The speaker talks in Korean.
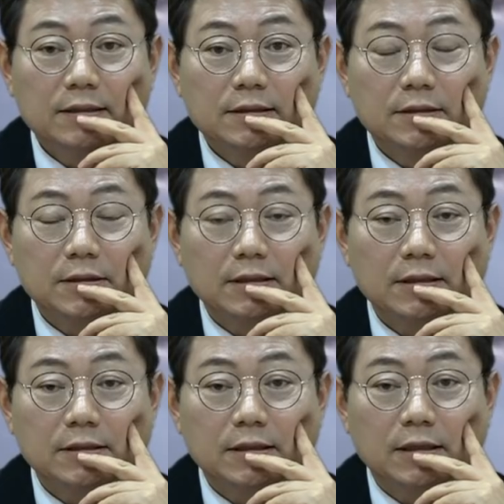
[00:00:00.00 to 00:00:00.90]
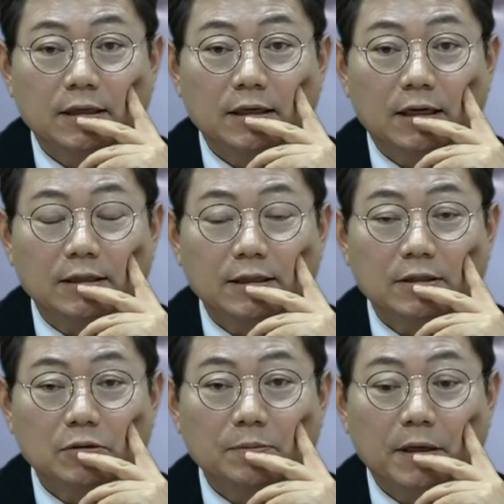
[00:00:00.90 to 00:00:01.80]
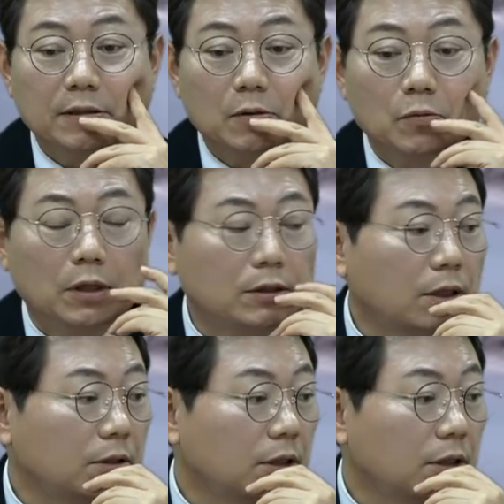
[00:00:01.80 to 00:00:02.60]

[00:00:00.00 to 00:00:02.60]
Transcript: 그래서 상대차가 상대차로 빠르게 온 것 같다.